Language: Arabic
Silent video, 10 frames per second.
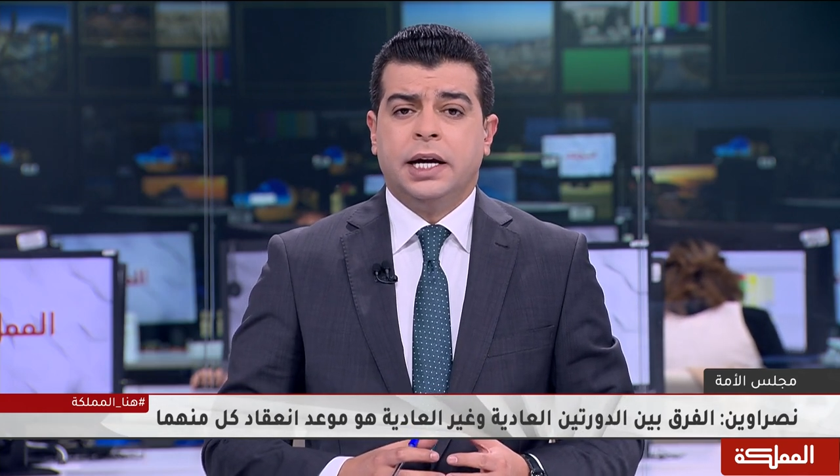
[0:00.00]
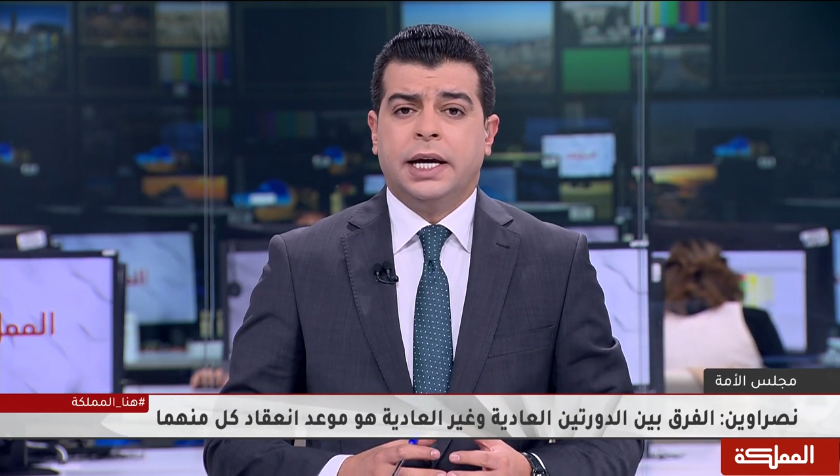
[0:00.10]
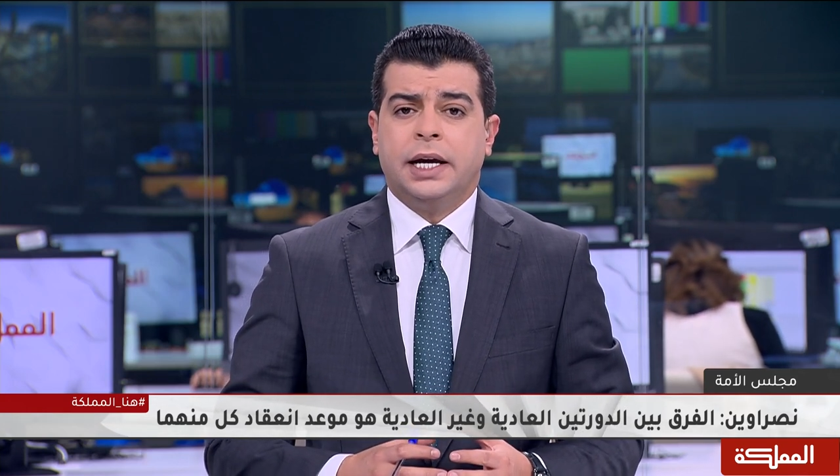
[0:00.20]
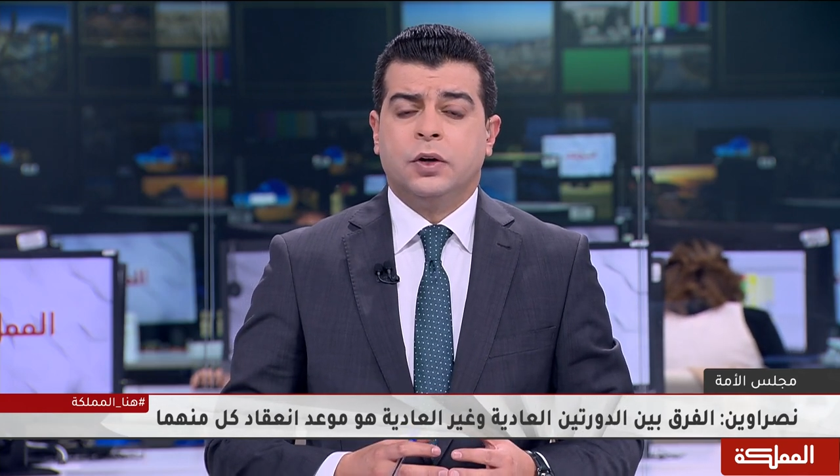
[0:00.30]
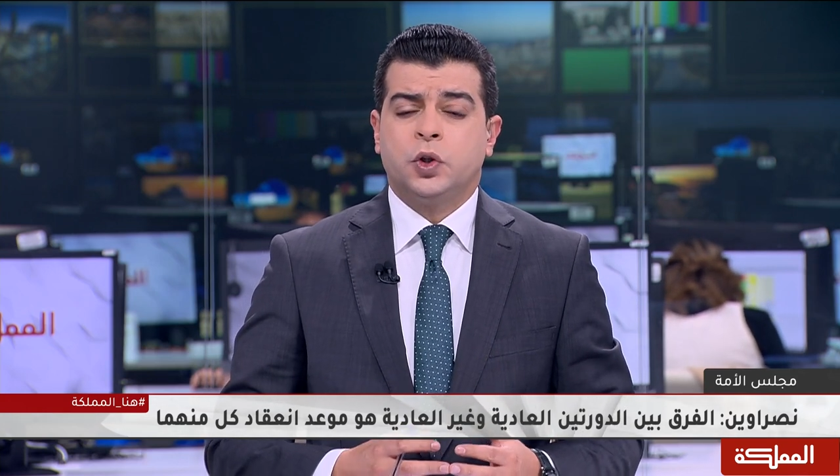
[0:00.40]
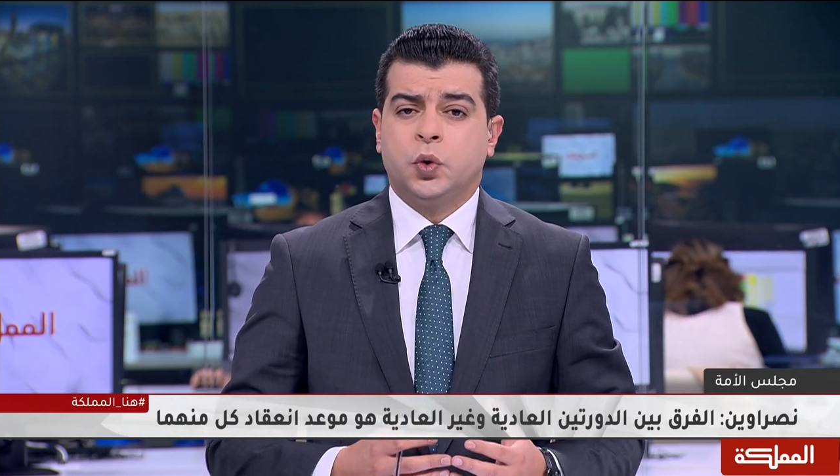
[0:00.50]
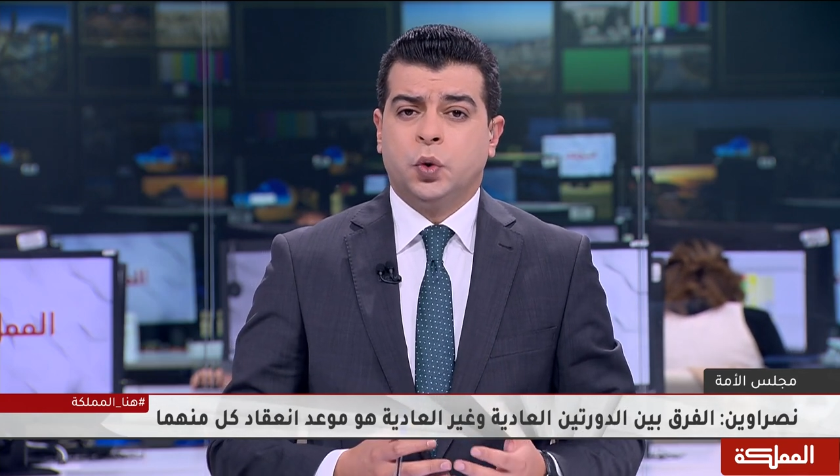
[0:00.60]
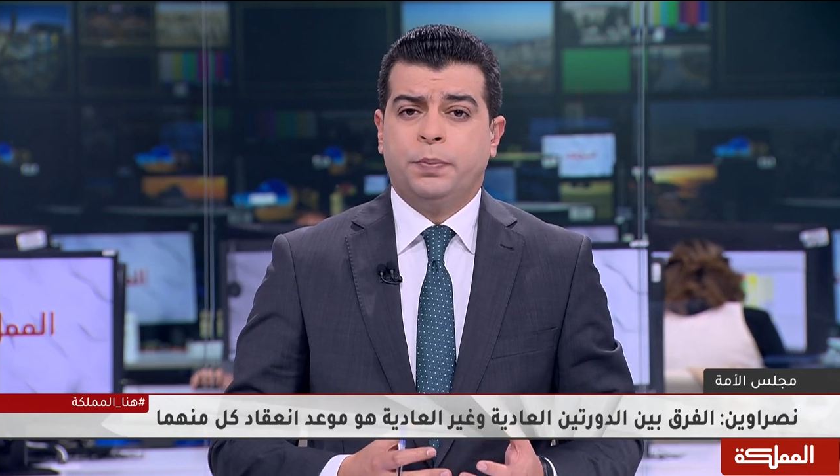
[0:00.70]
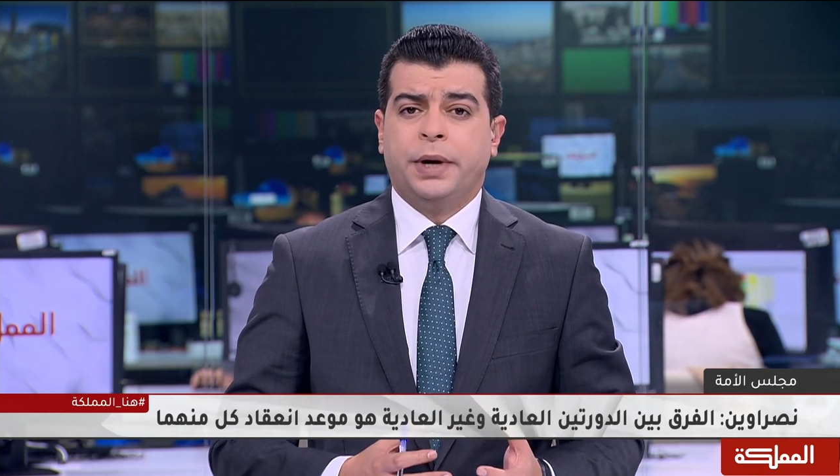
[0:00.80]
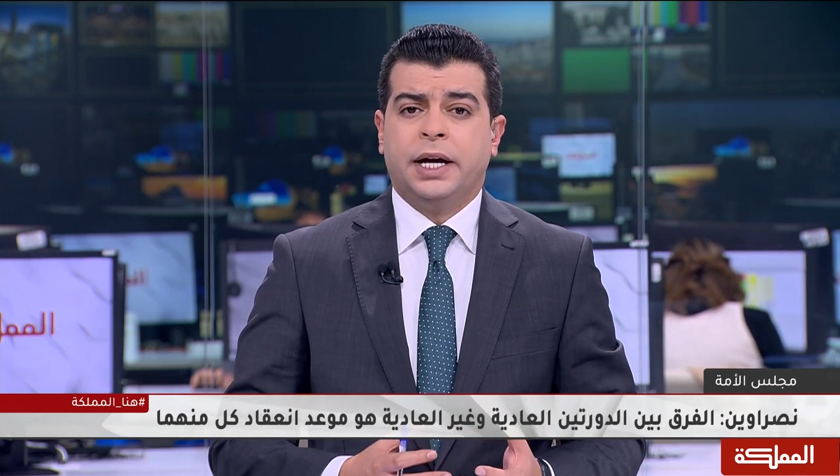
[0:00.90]
آه،
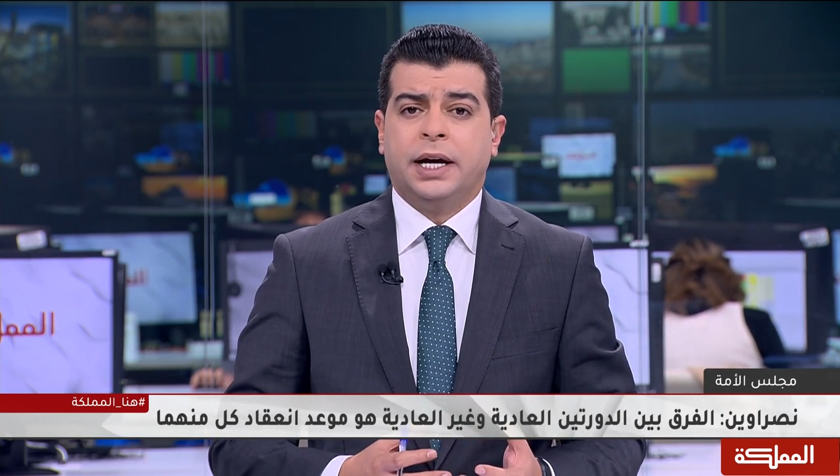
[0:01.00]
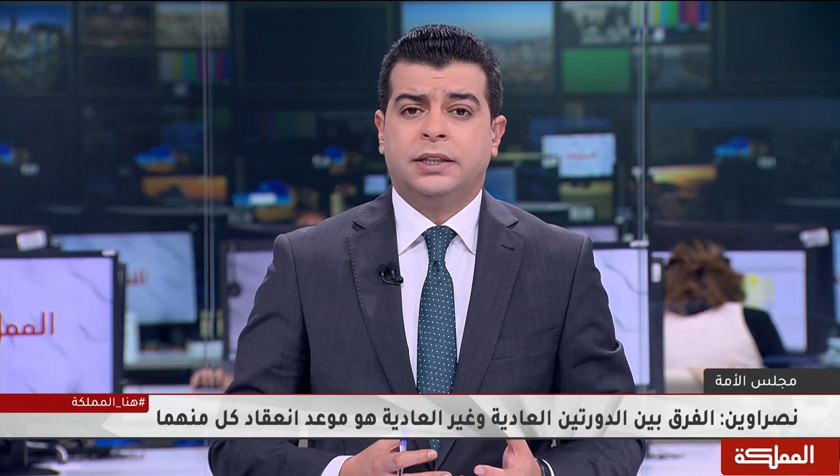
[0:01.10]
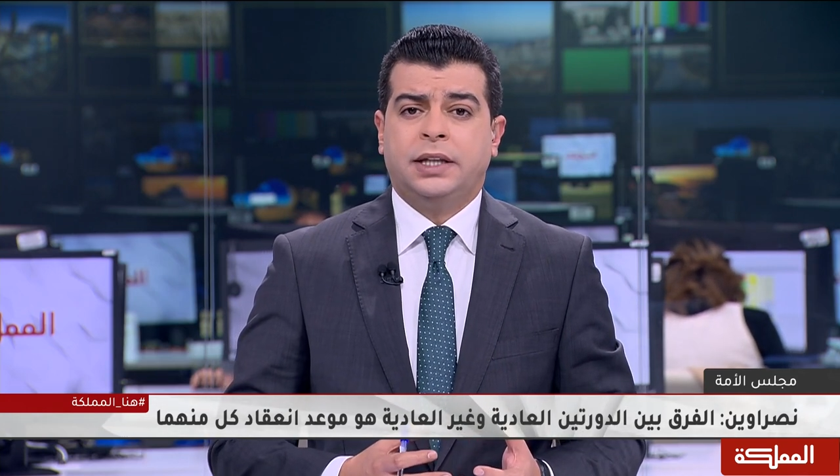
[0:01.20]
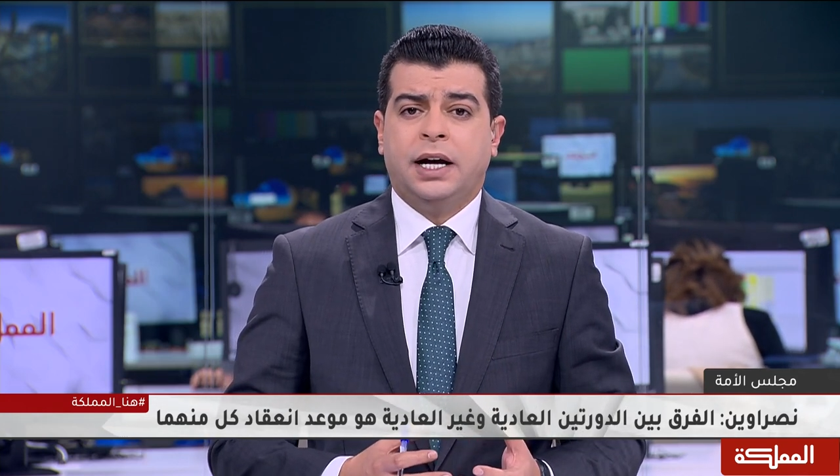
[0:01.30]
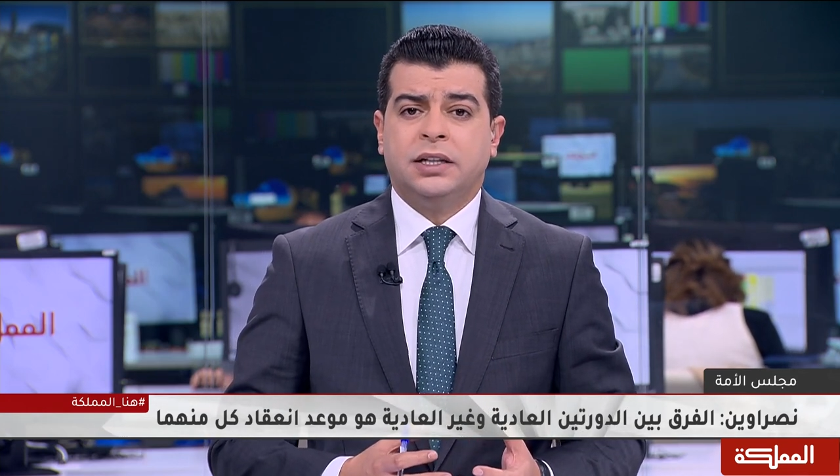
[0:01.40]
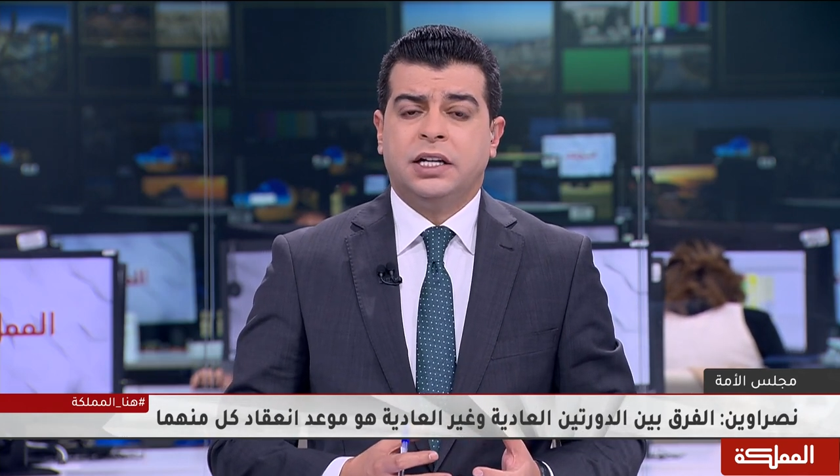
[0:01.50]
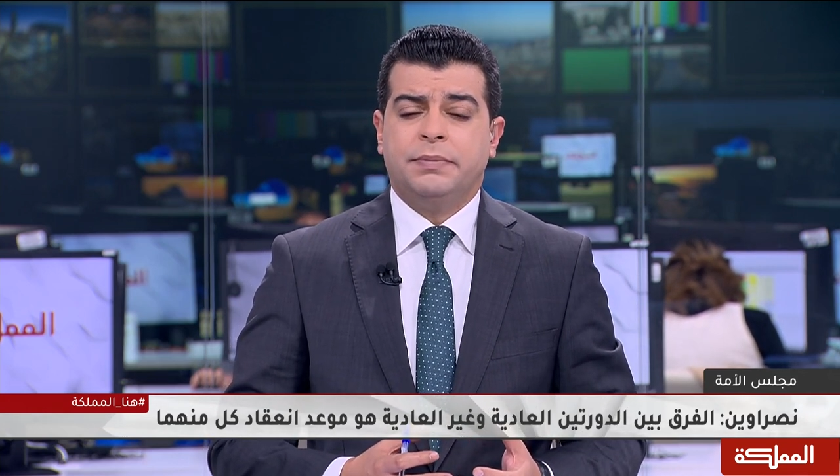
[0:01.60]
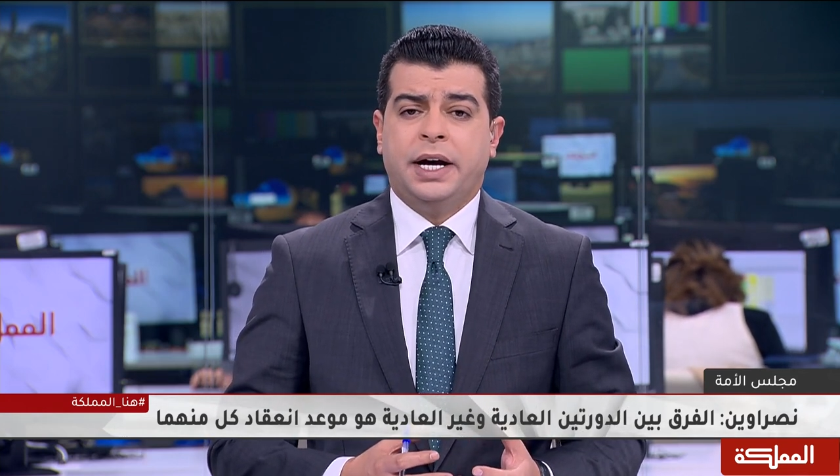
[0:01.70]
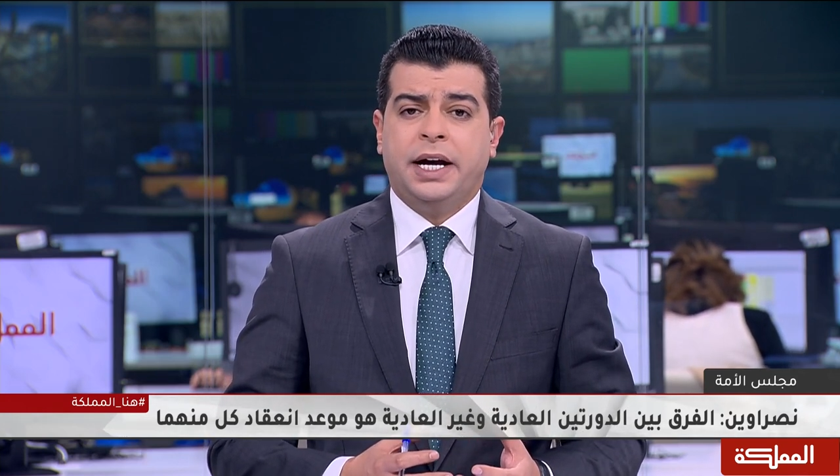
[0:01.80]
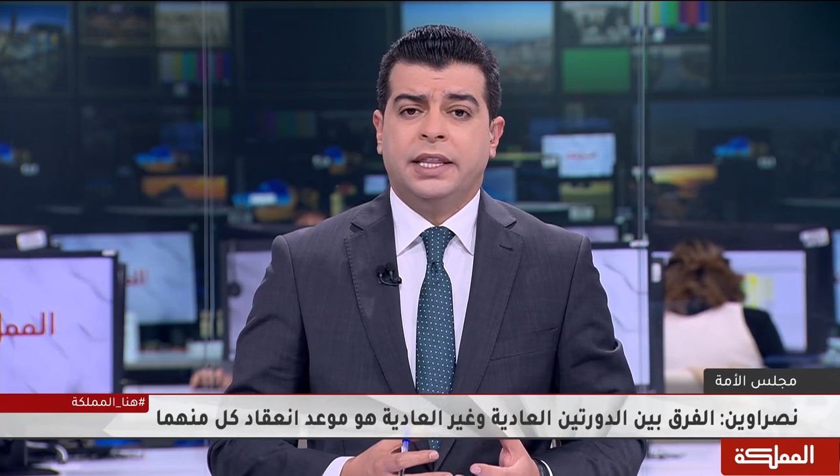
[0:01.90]
اسلوب آه، التعاطي مع